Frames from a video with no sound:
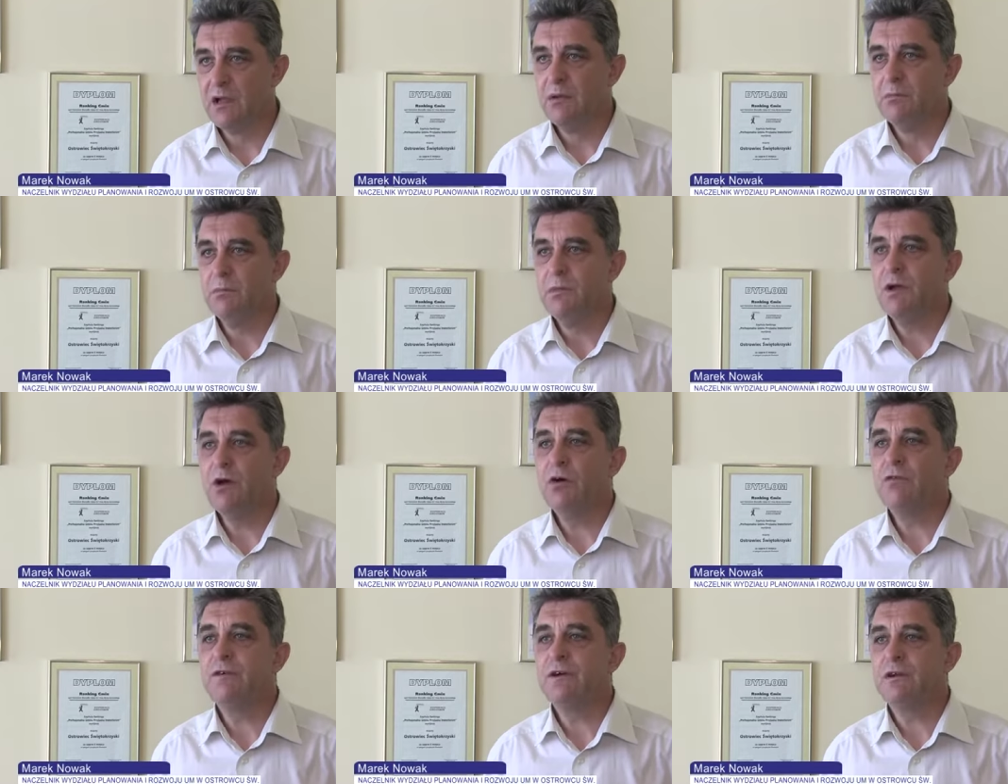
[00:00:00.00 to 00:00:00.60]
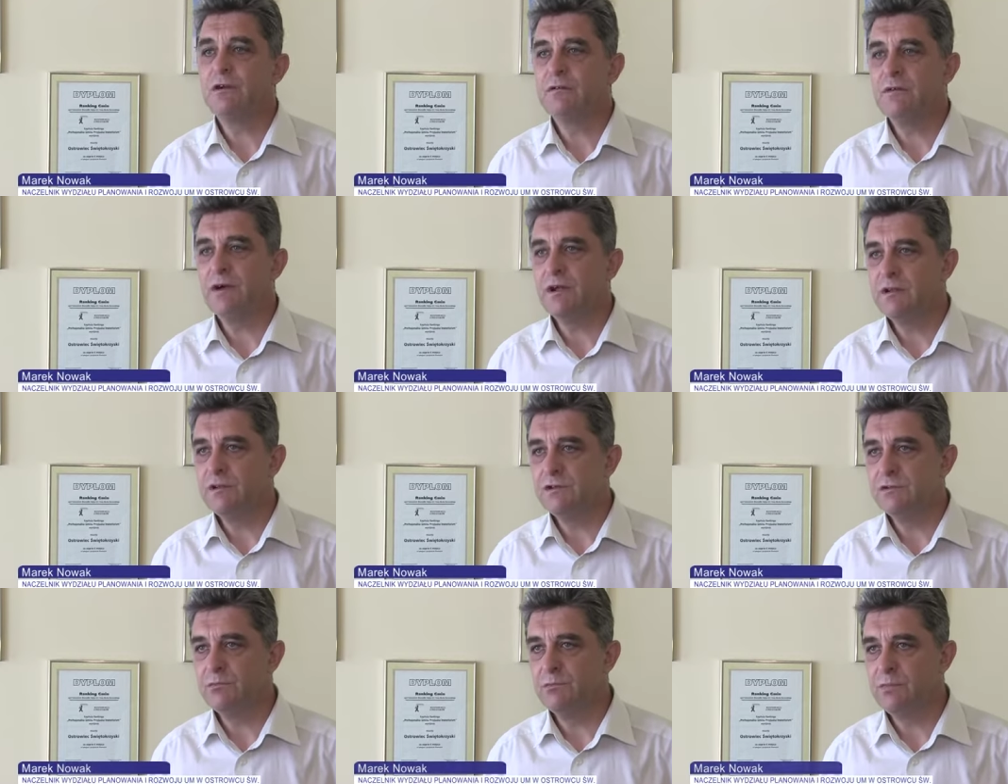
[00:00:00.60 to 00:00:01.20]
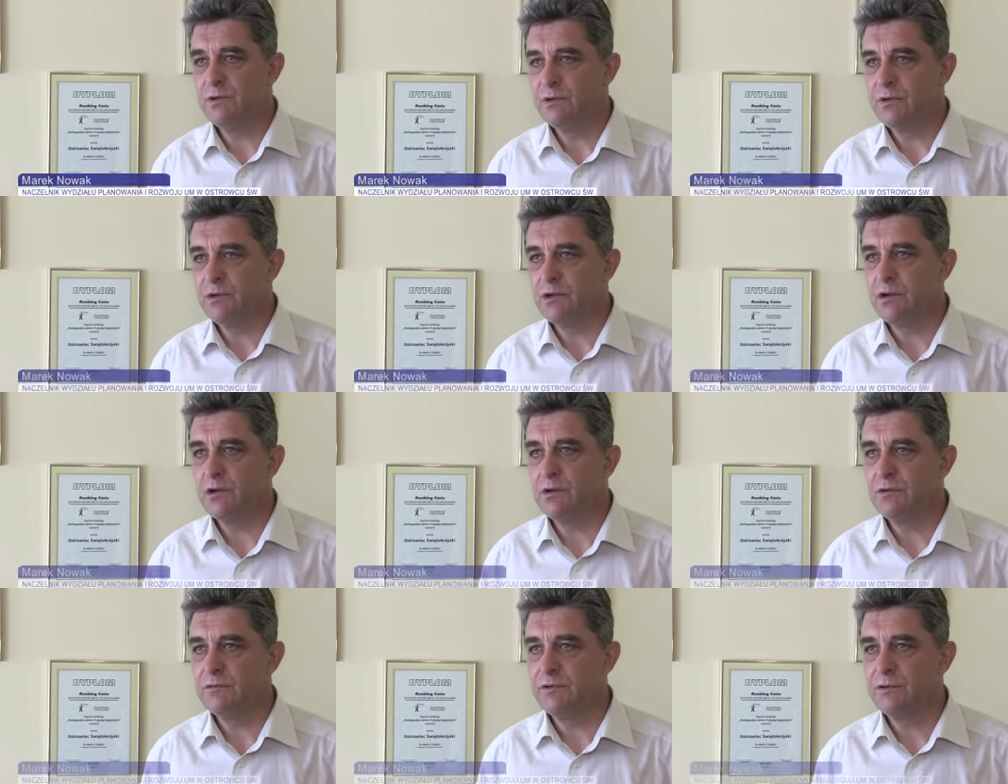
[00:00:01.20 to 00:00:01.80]
My oferowaliśmy
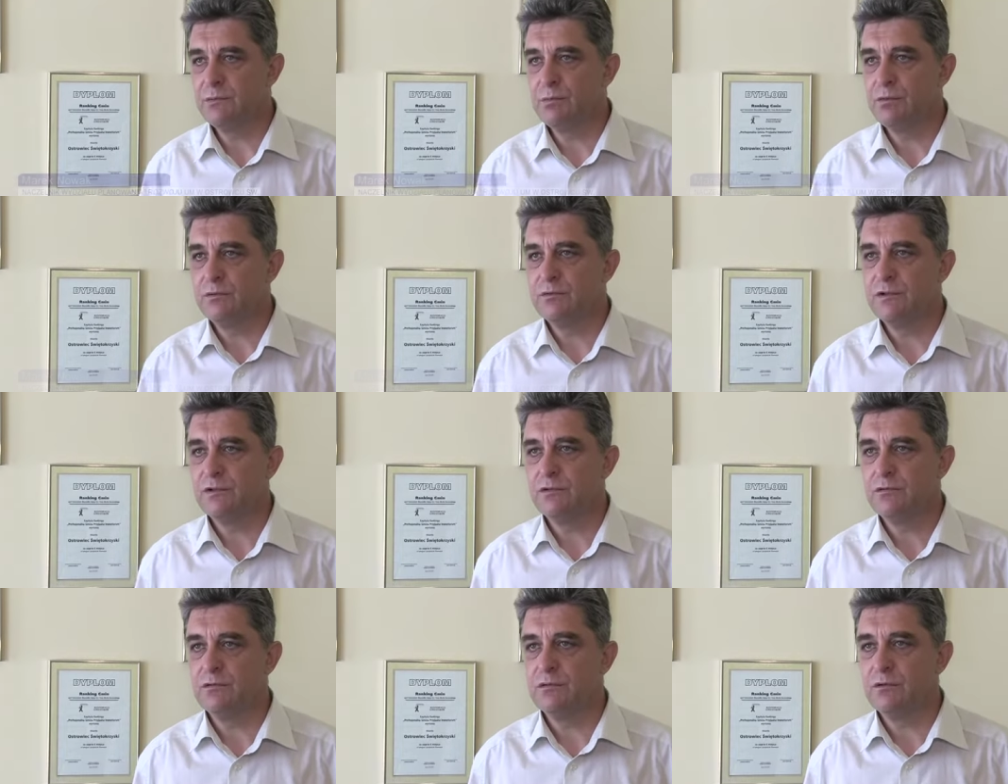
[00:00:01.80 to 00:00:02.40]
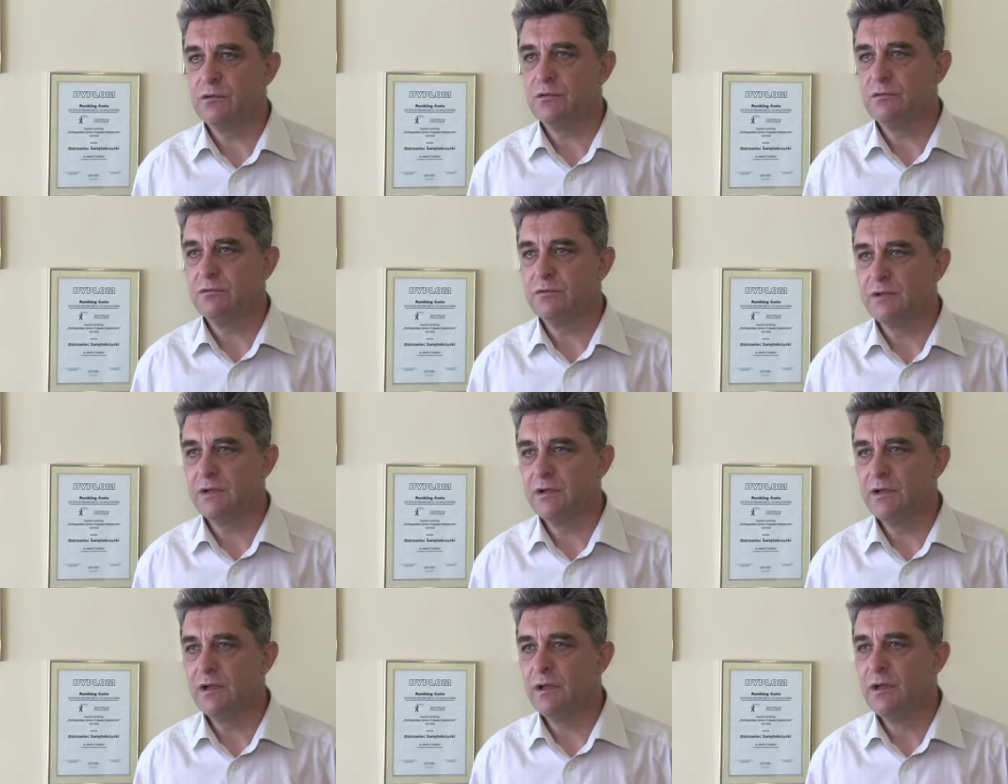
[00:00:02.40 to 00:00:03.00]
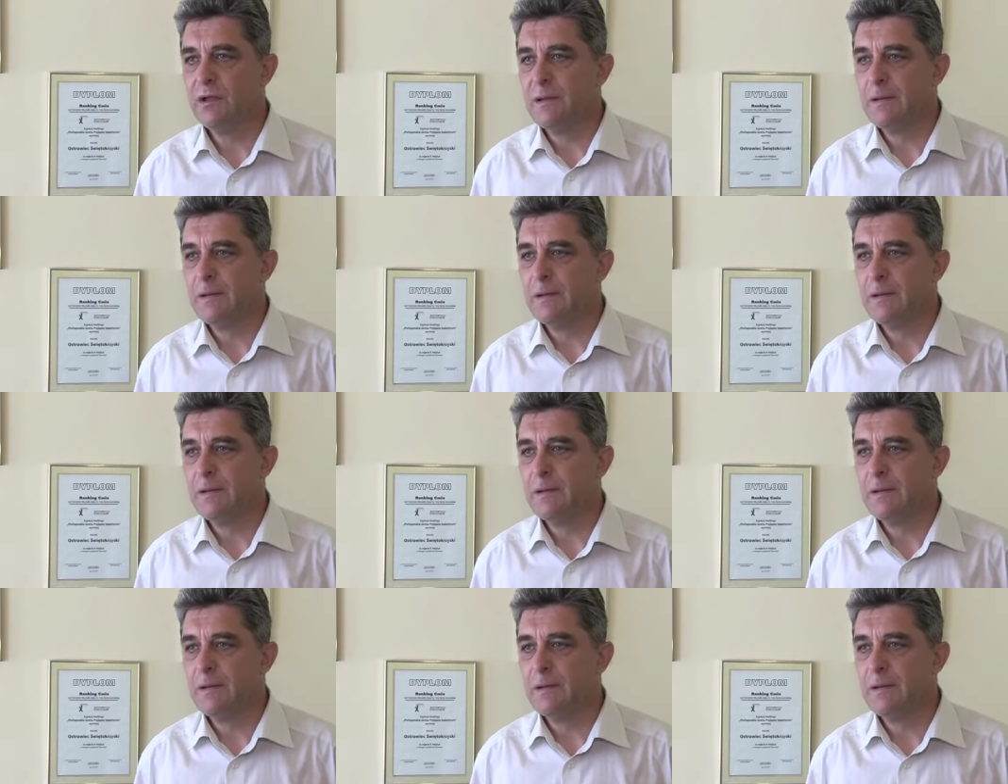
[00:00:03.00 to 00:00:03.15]
Krajowej Spółce Cukrowej